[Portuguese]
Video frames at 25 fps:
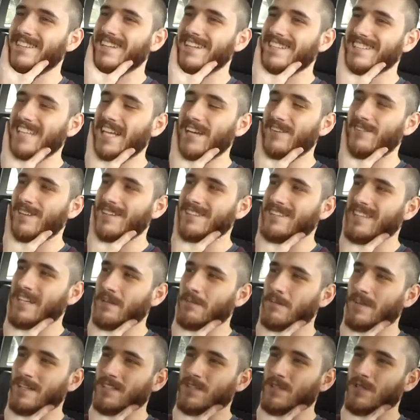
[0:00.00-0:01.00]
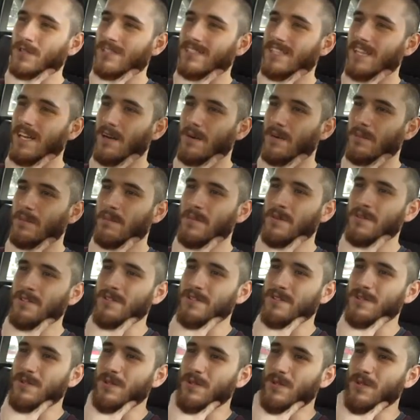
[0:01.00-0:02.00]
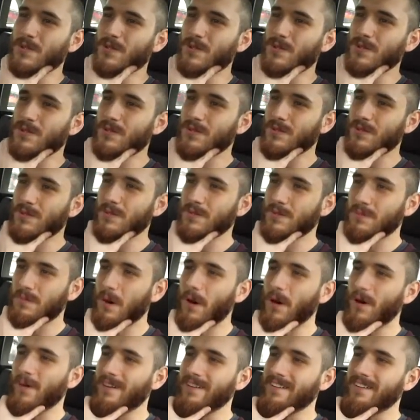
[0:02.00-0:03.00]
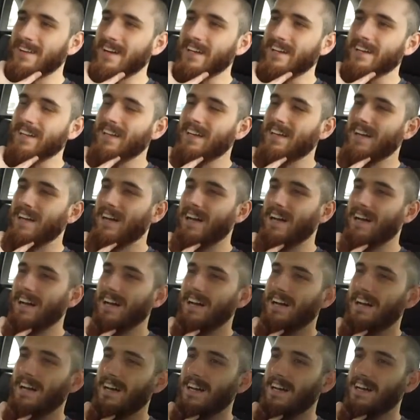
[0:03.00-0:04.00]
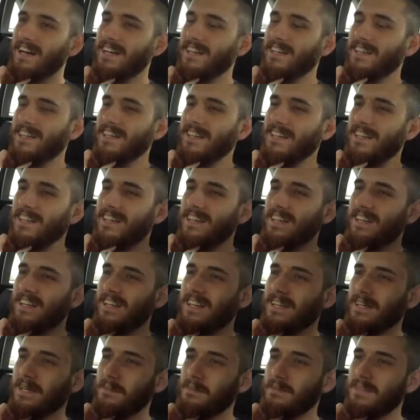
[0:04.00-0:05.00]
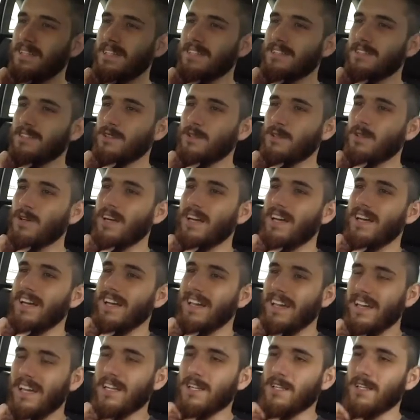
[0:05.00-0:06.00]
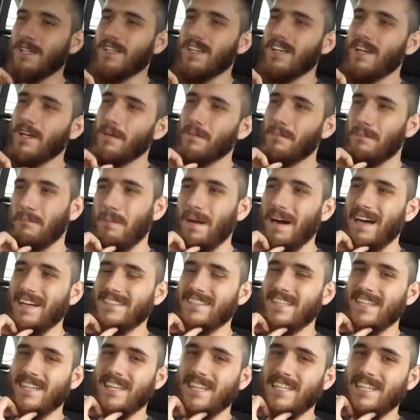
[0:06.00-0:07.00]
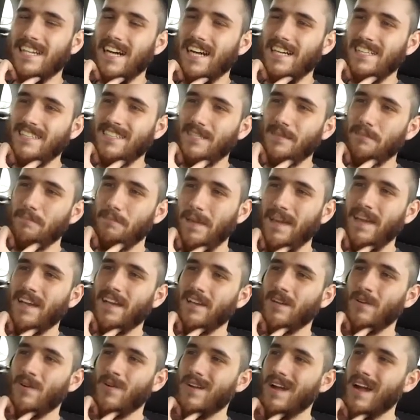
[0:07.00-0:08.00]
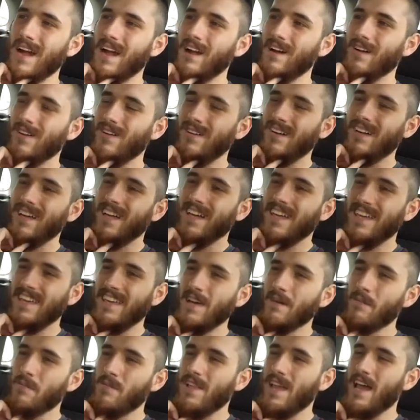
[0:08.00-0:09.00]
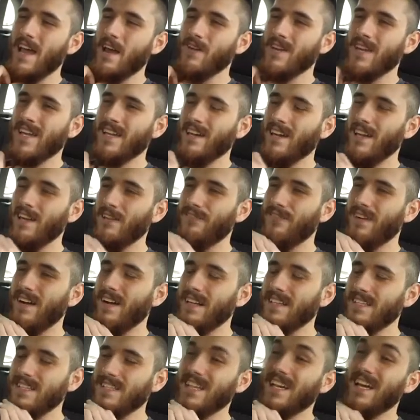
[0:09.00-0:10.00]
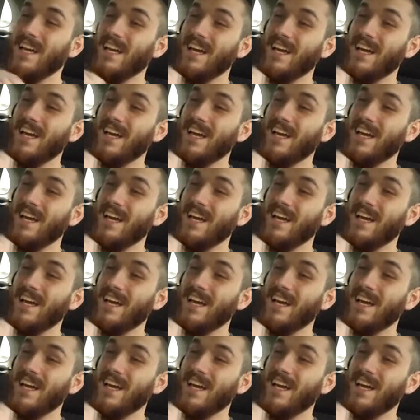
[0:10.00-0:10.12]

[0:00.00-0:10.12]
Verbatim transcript: eles estavam a ter uma discussão muito boa, não é? Uh, e, uh, portanto, ele vaza de casa, pega no carro e a mulher o que é que ela faz?